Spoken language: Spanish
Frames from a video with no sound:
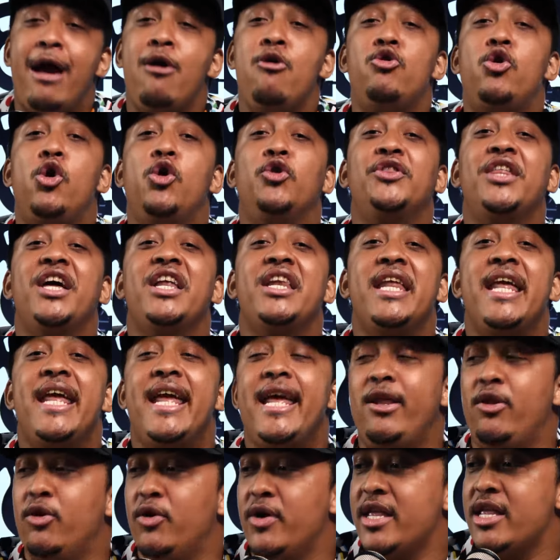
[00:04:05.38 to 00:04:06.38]
Es un
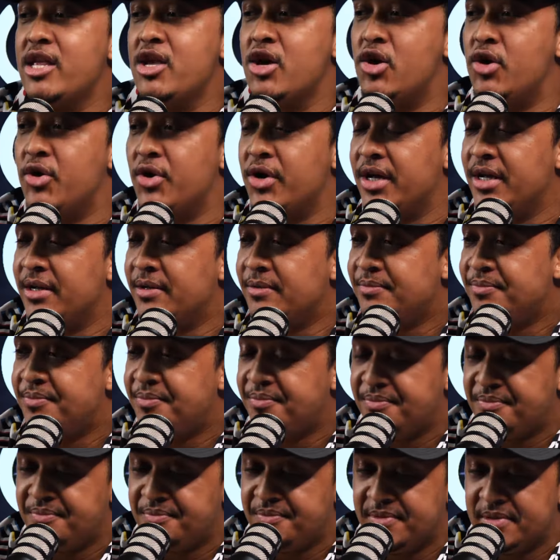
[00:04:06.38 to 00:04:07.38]
contenido, señores.
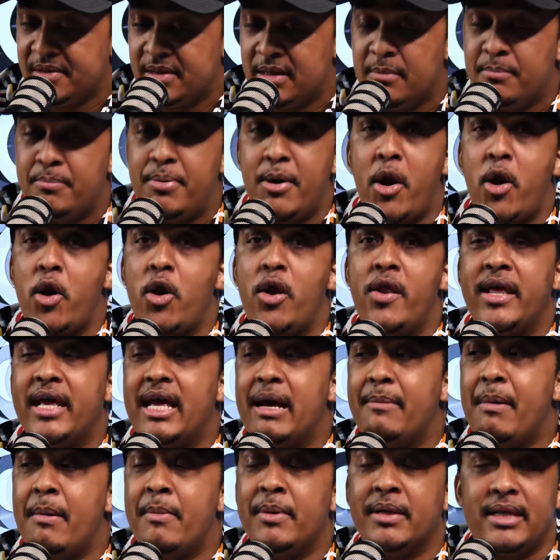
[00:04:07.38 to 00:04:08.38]
Pero nadie
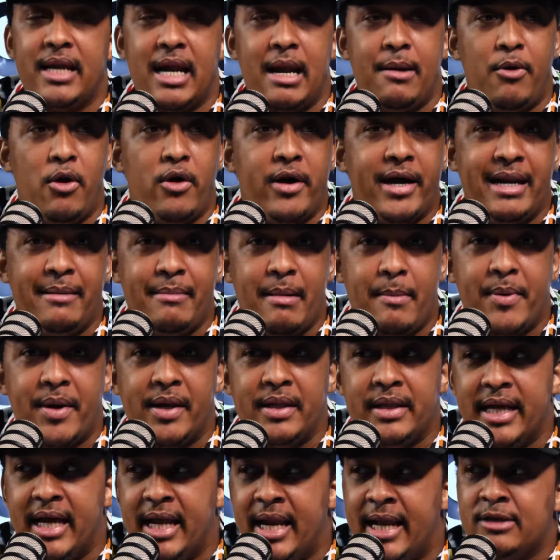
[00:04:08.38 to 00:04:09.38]
quiere para meter al bloque ni para
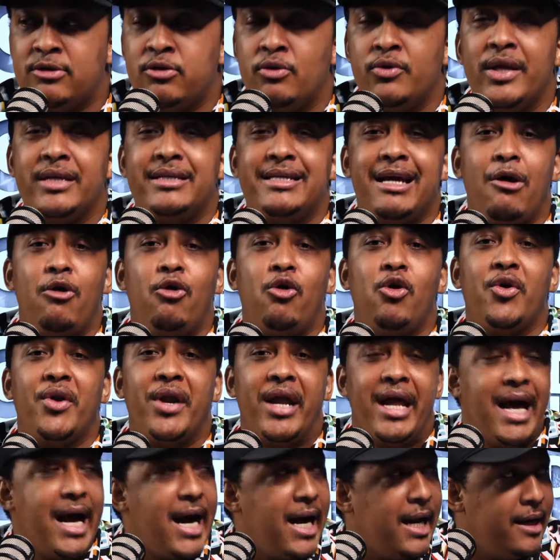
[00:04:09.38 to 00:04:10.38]
prenderla. Son desahogos
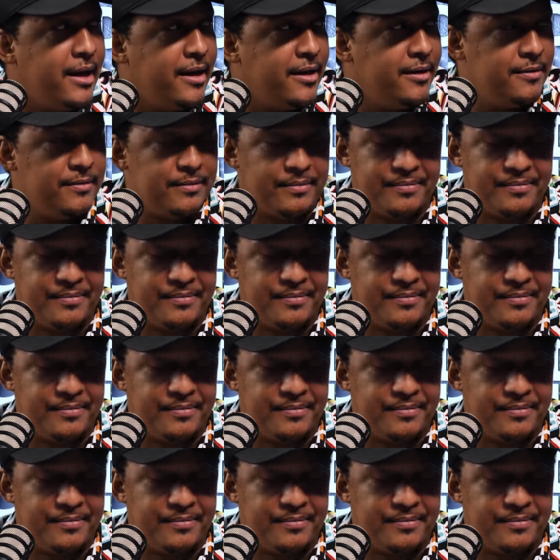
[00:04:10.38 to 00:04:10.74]
reales.